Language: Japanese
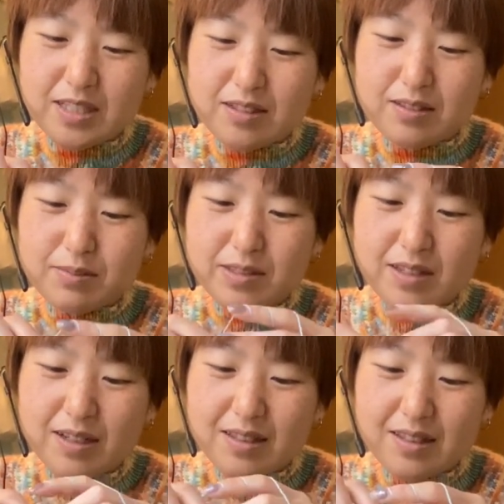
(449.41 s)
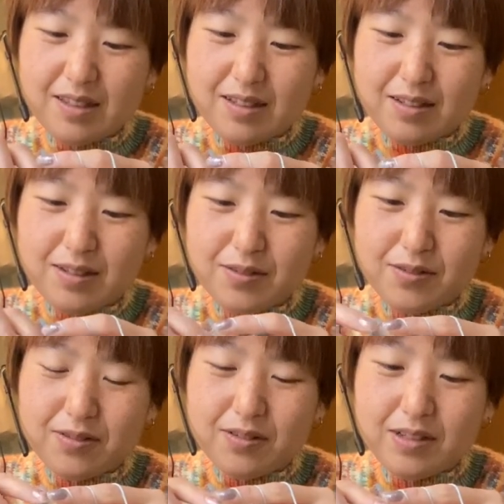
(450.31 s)
着分買ったんだけ
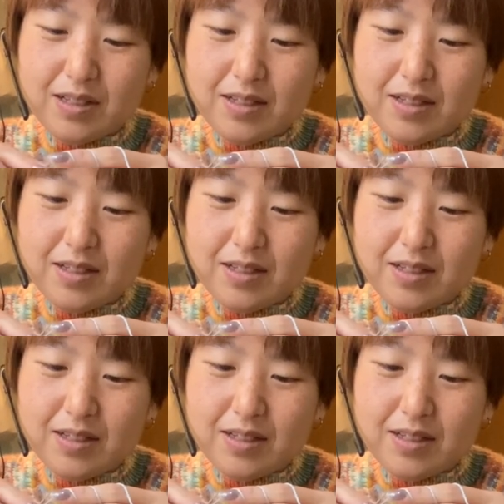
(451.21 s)
ど